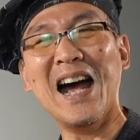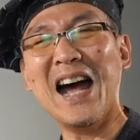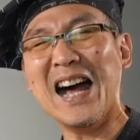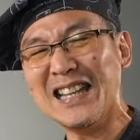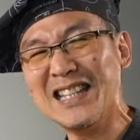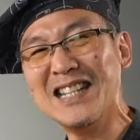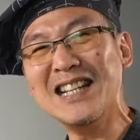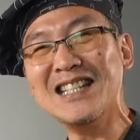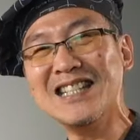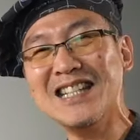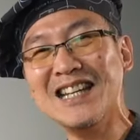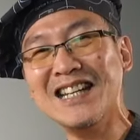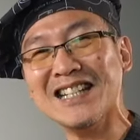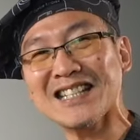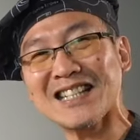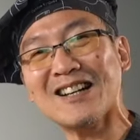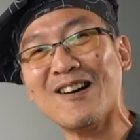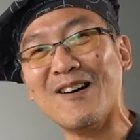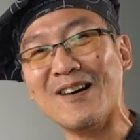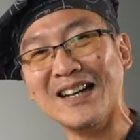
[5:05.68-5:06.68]
อาหารจีนๆ อี
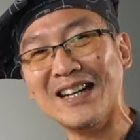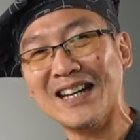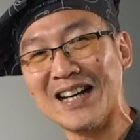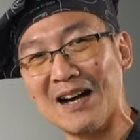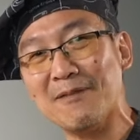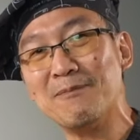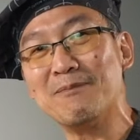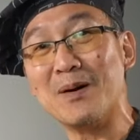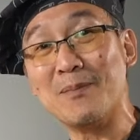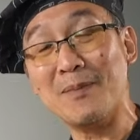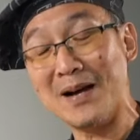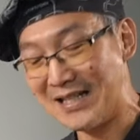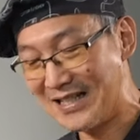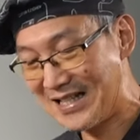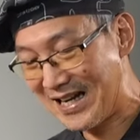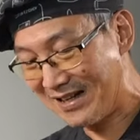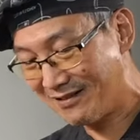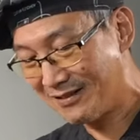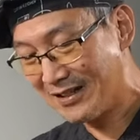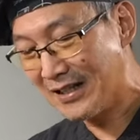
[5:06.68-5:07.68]
กสักหน่อยนะครับ ประมาณ
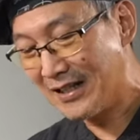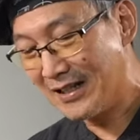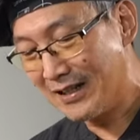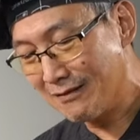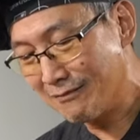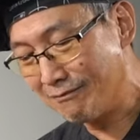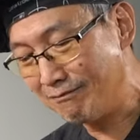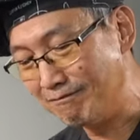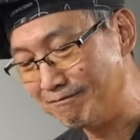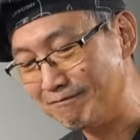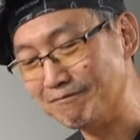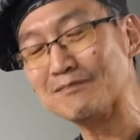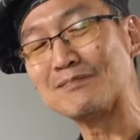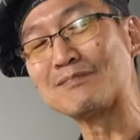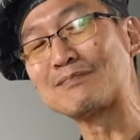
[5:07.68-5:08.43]
สัก อืม